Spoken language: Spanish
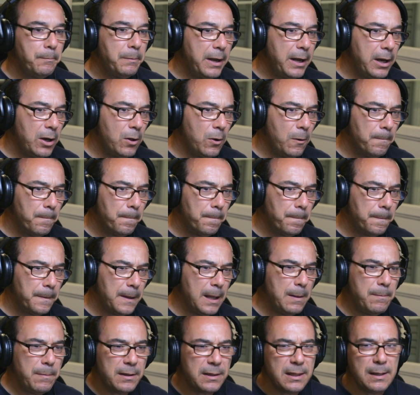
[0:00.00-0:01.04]
Pero
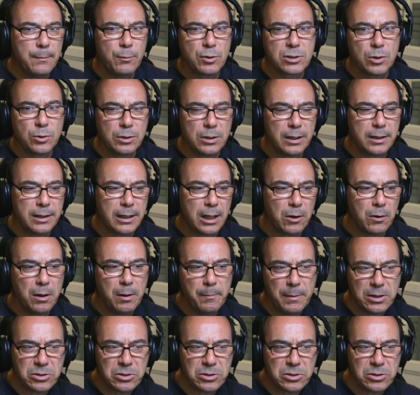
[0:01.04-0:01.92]
empezamos a utilizarlo.